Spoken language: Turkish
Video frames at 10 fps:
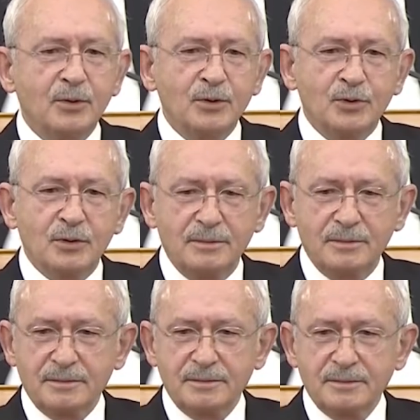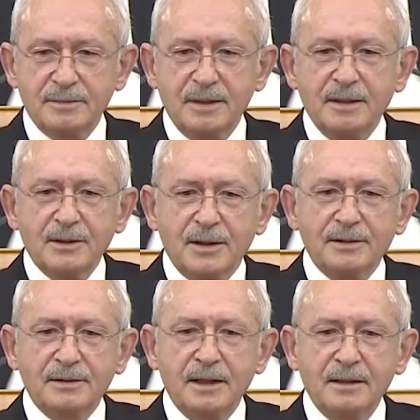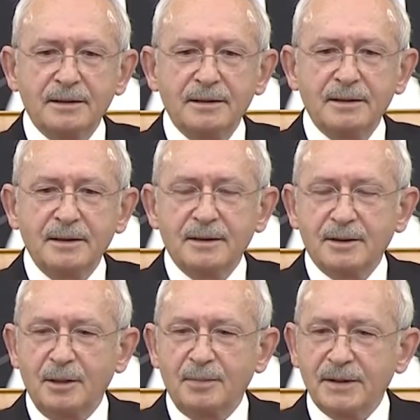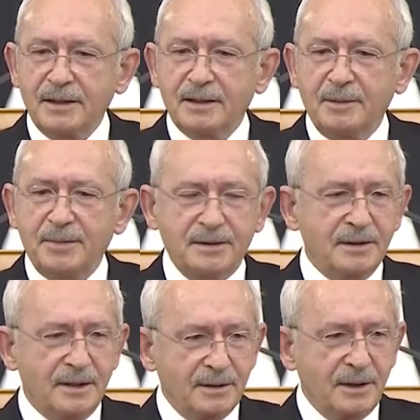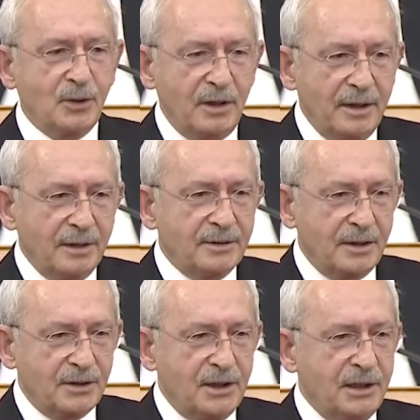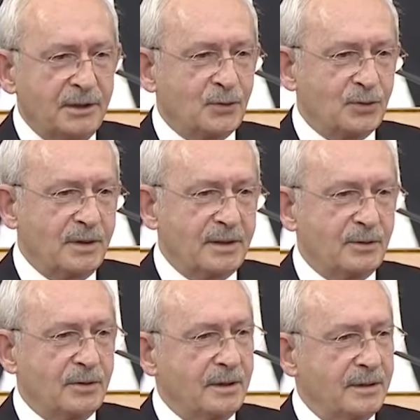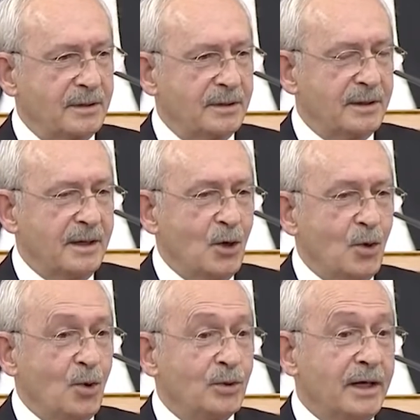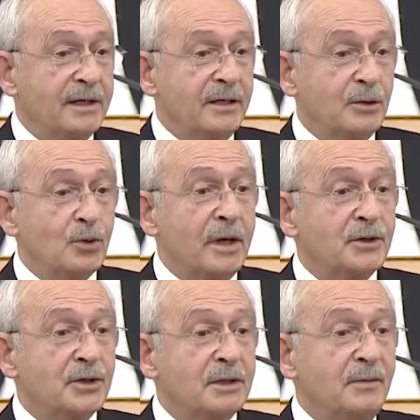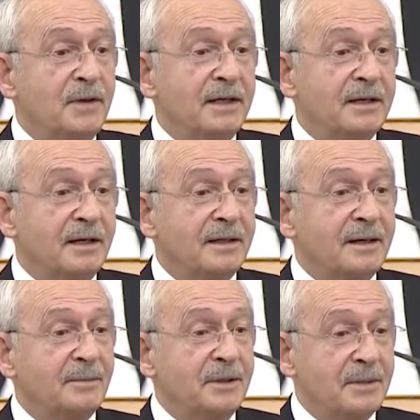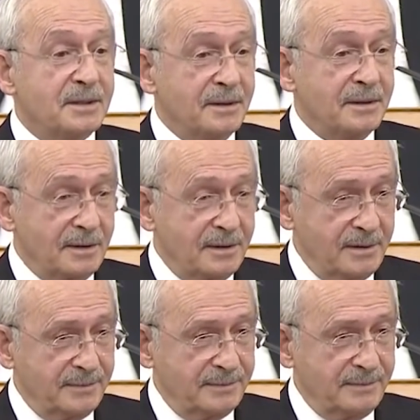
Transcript: bulunduğu katta kapıları kapattılar. Daha sonra anahtar, kilit vurdular oralara. Onlar ki yukarı çıkıp filikalara binmesinler diye.